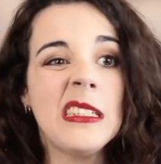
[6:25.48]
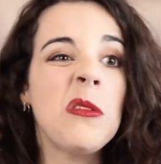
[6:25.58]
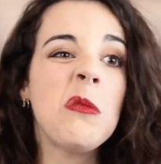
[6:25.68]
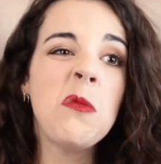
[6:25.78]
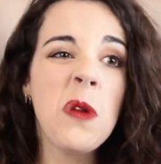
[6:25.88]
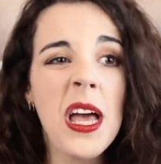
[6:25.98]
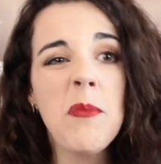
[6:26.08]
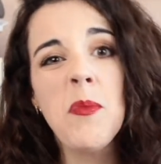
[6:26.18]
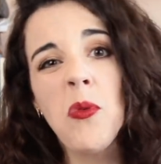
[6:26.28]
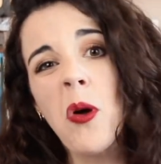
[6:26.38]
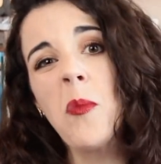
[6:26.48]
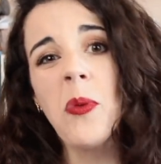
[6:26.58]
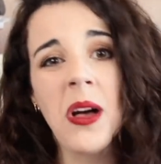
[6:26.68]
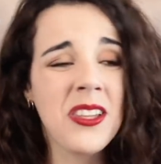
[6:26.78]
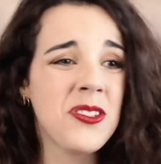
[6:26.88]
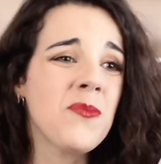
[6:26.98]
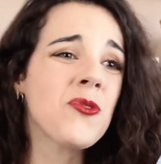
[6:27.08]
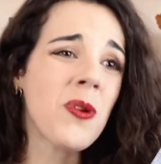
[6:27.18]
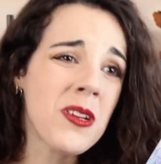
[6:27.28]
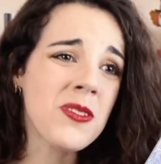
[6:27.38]
euh, ouais, mais pourquoi pas un tome
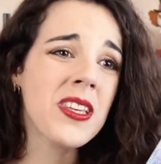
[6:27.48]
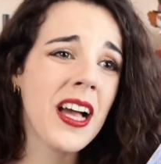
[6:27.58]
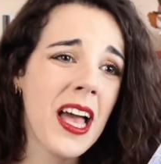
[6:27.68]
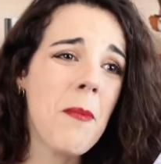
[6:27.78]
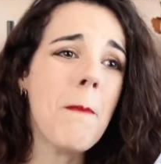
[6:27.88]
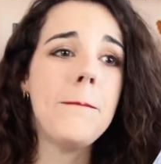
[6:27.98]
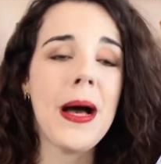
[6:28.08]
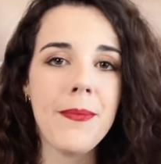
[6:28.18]
3, ce serait quand même pas